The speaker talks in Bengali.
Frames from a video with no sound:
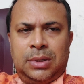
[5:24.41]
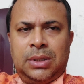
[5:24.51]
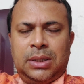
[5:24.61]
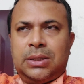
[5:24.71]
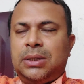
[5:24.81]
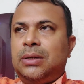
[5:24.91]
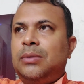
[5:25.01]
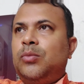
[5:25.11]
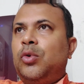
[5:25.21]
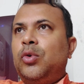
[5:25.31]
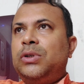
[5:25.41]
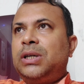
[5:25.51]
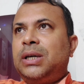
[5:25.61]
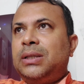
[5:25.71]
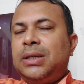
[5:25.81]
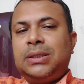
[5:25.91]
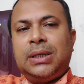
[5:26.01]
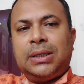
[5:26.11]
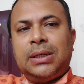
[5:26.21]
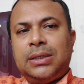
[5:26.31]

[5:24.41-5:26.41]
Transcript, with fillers: ঠিক আছে ভোট কেন্দ্রের যে একটা